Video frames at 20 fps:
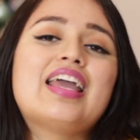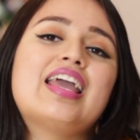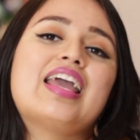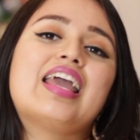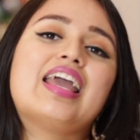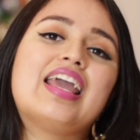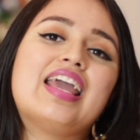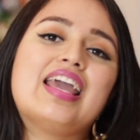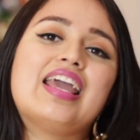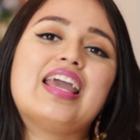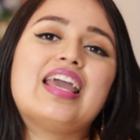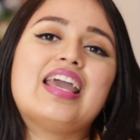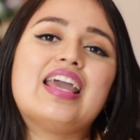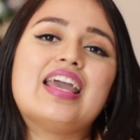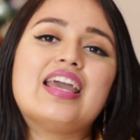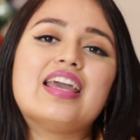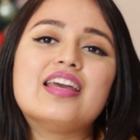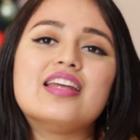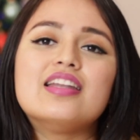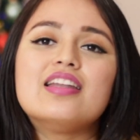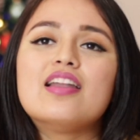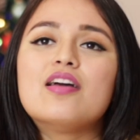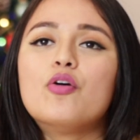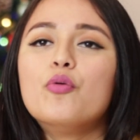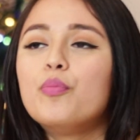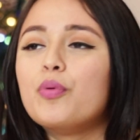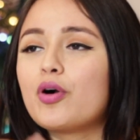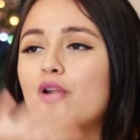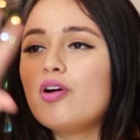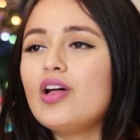en
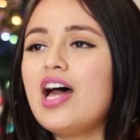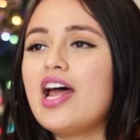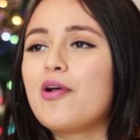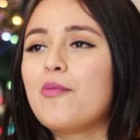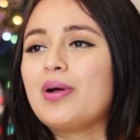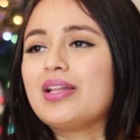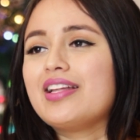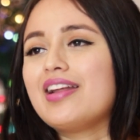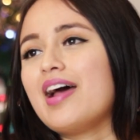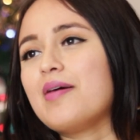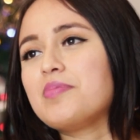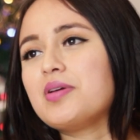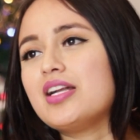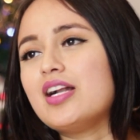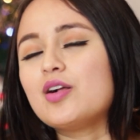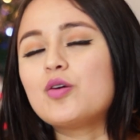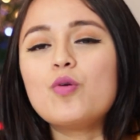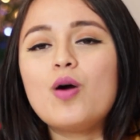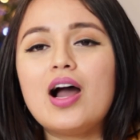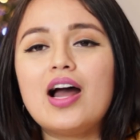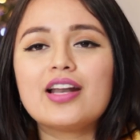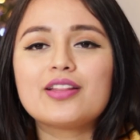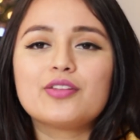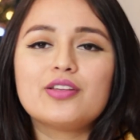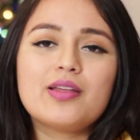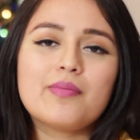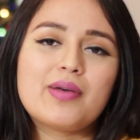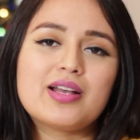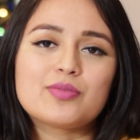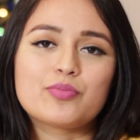un poco de aromaterapia en el cuarto y
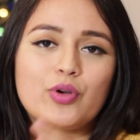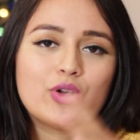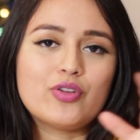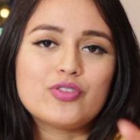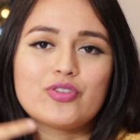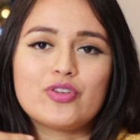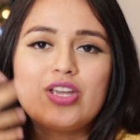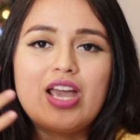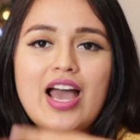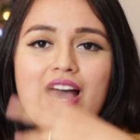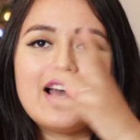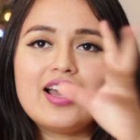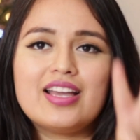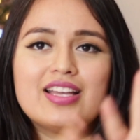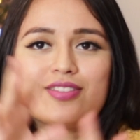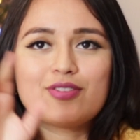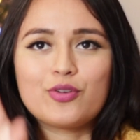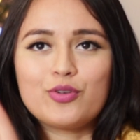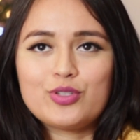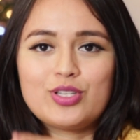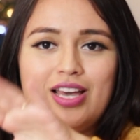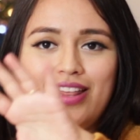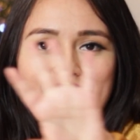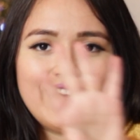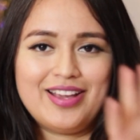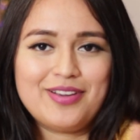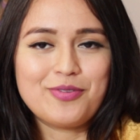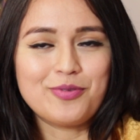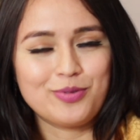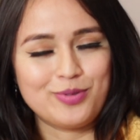demás, bueno, eso ya es cosa
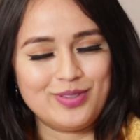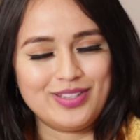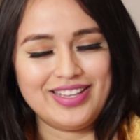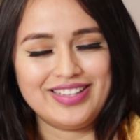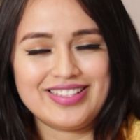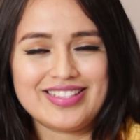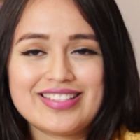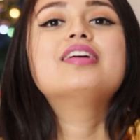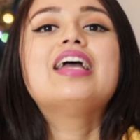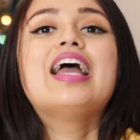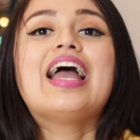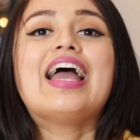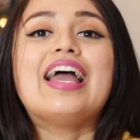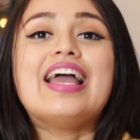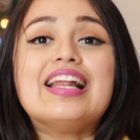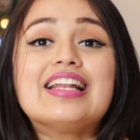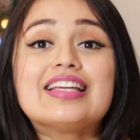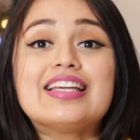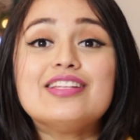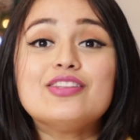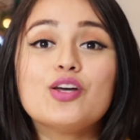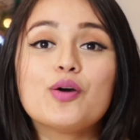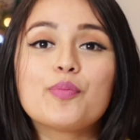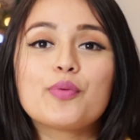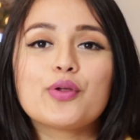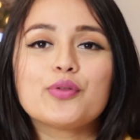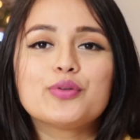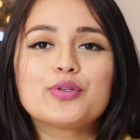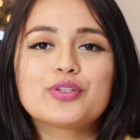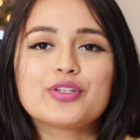de ustedes. El quinto
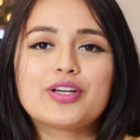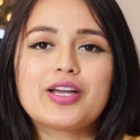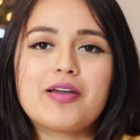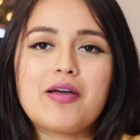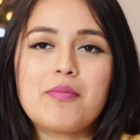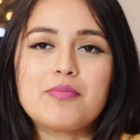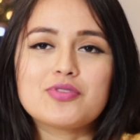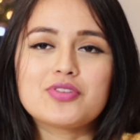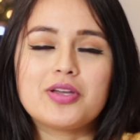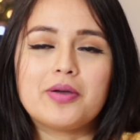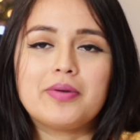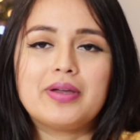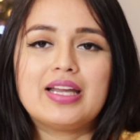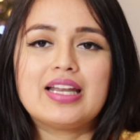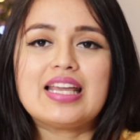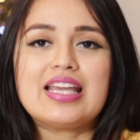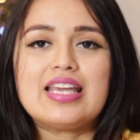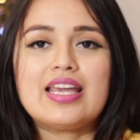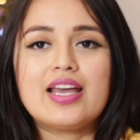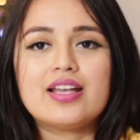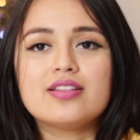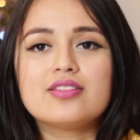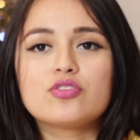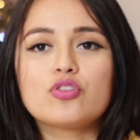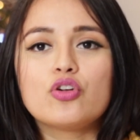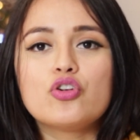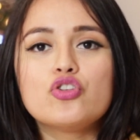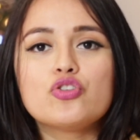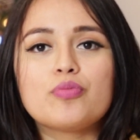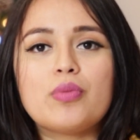producto que vamos a ver, y
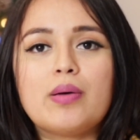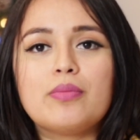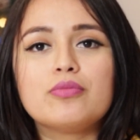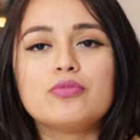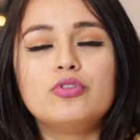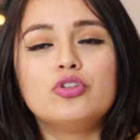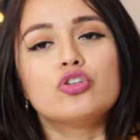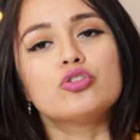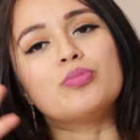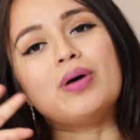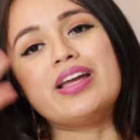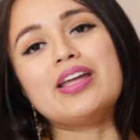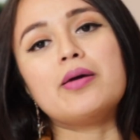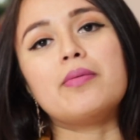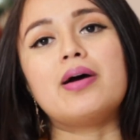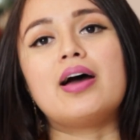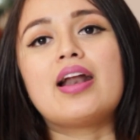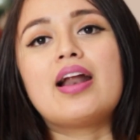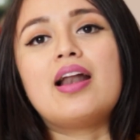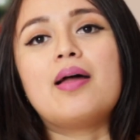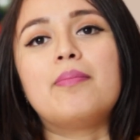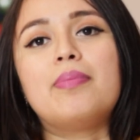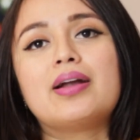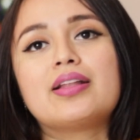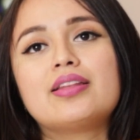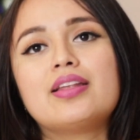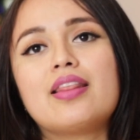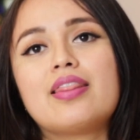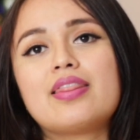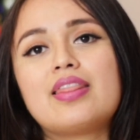esto nos va, nos va a llevar a la
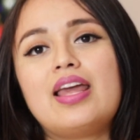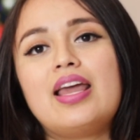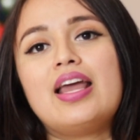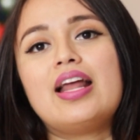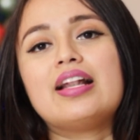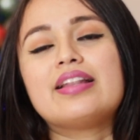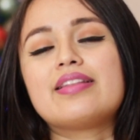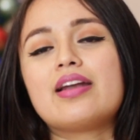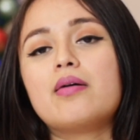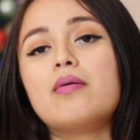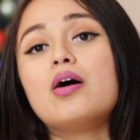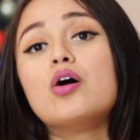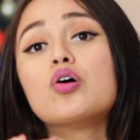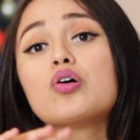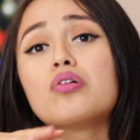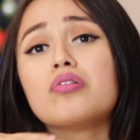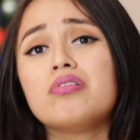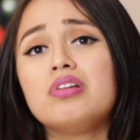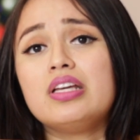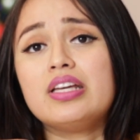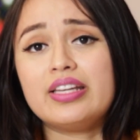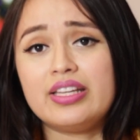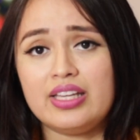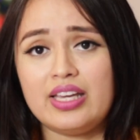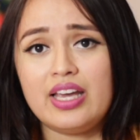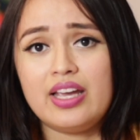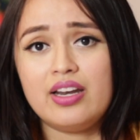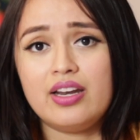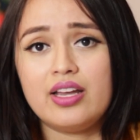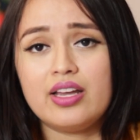parte del trabajo con
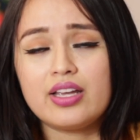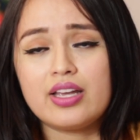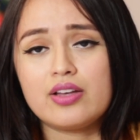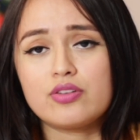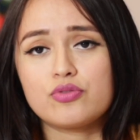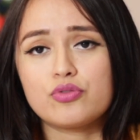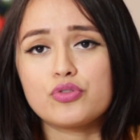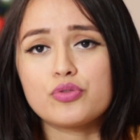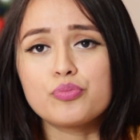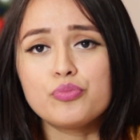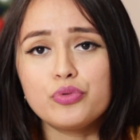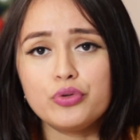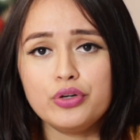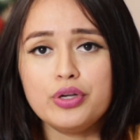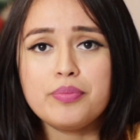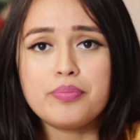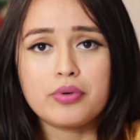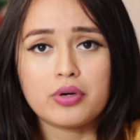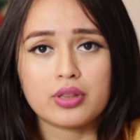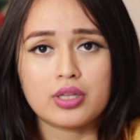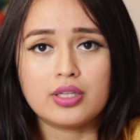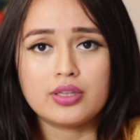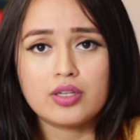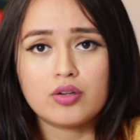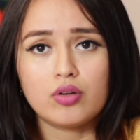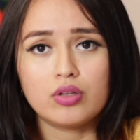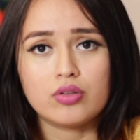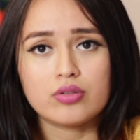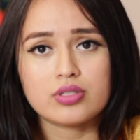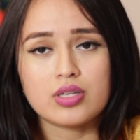higiene, que esto es muy importante
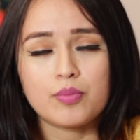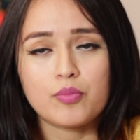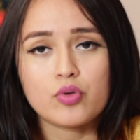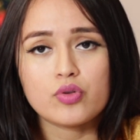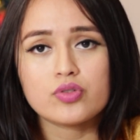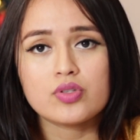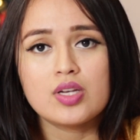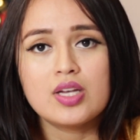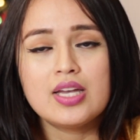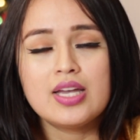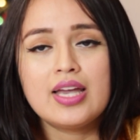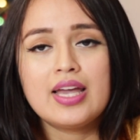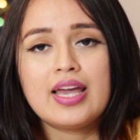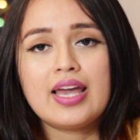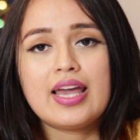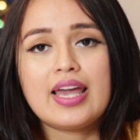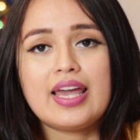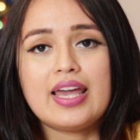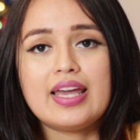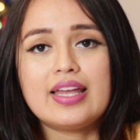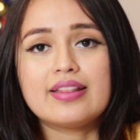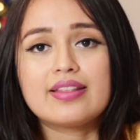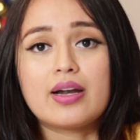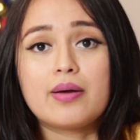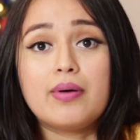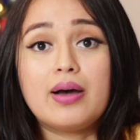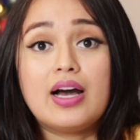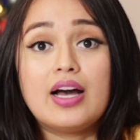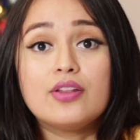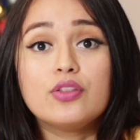cuando estamos eh,
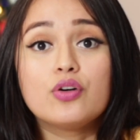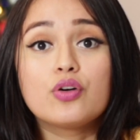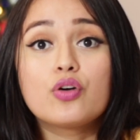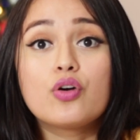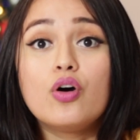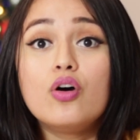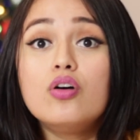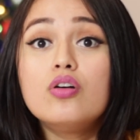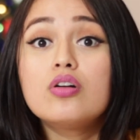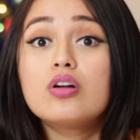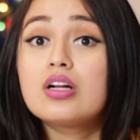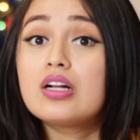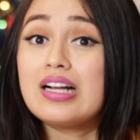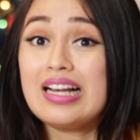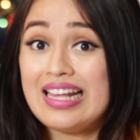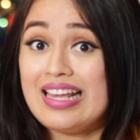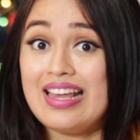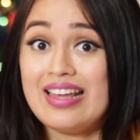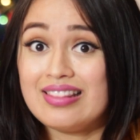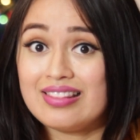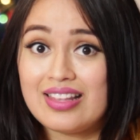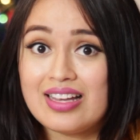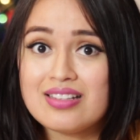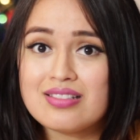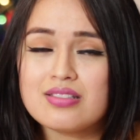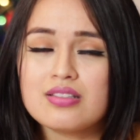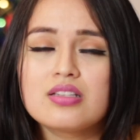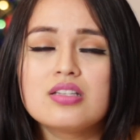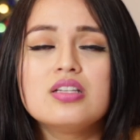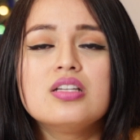trabajando con
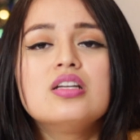clientas,